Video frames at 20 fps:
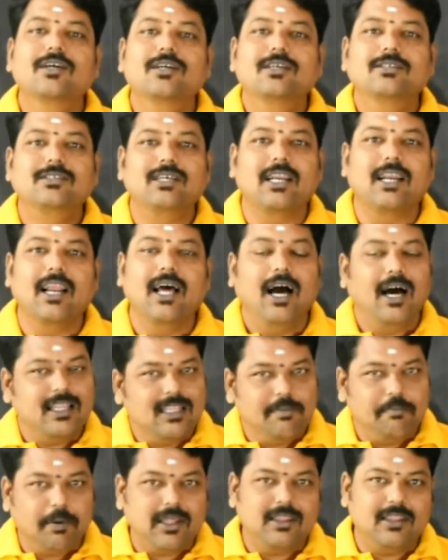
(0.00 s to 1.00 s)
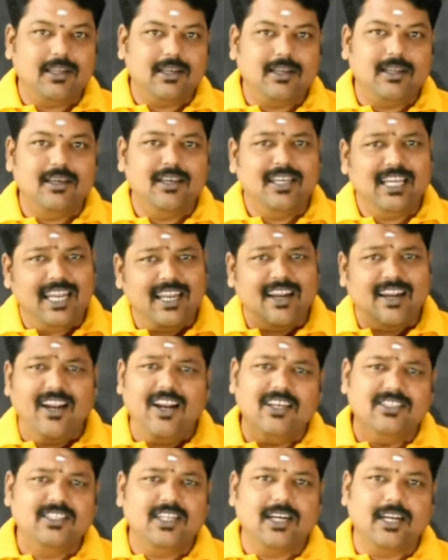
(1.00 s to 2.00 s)
சரிங்களா அதை பார்த்துட்டு என்னென்ன
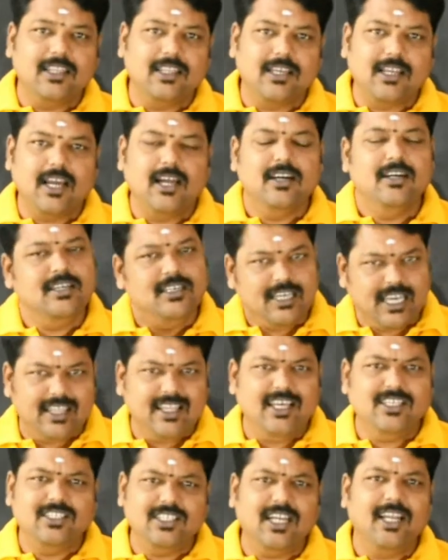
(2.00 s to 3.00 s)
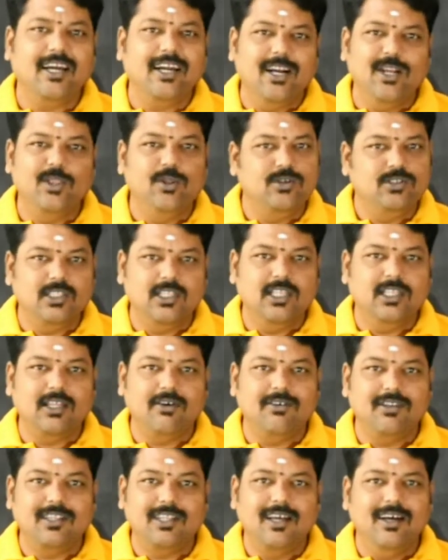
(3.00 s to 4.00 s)
லெசன் நடத்திருக்காங்கன்னு எதேச்சும் நாங்கள் எடுத்து வச்சதை
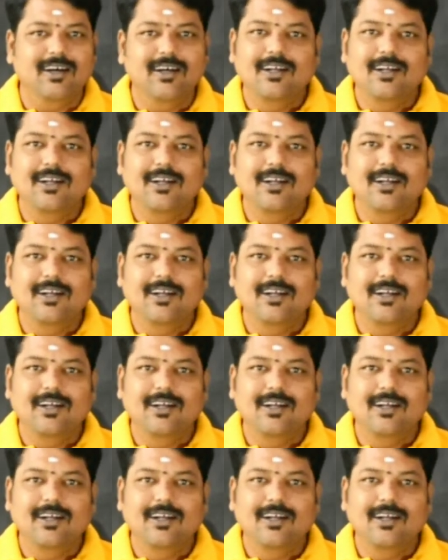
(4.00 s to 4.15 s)
தவிர்த்து